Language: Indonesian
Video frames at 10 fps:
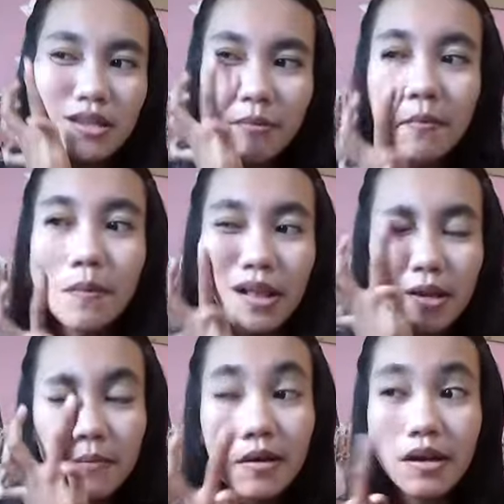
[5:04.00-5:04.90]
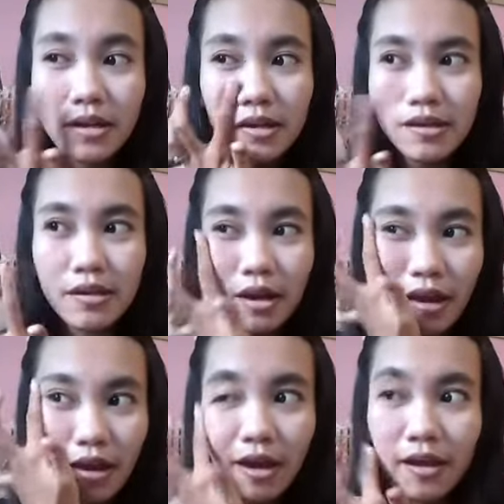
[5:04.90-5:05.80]
tapi malah makin
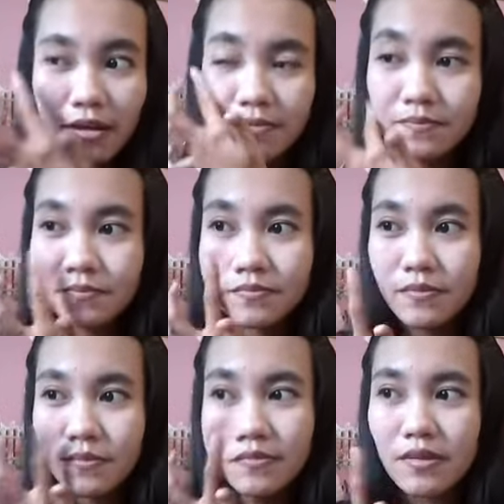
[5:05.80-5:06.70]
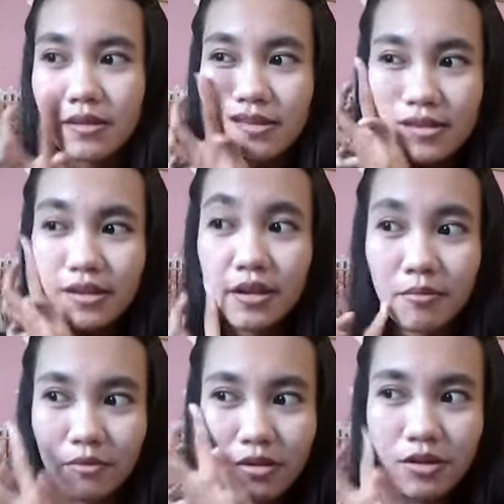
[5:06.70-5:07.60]
kayak
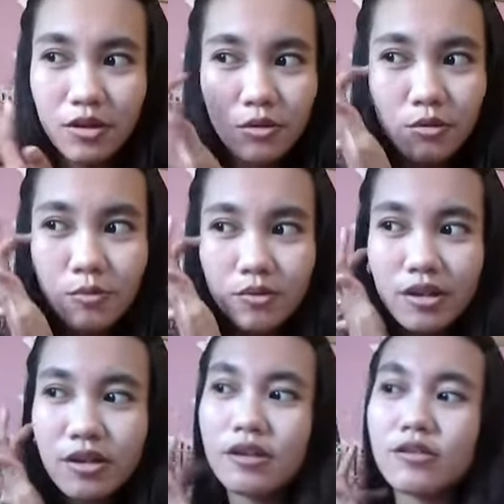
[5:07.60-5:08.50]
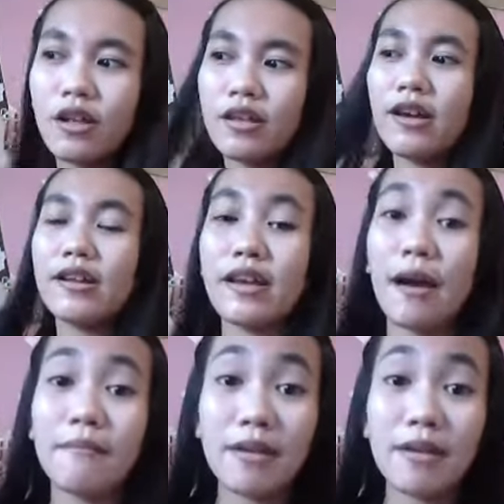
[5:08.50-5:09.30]
nyeremin gitu putihnya soalnya kan nggak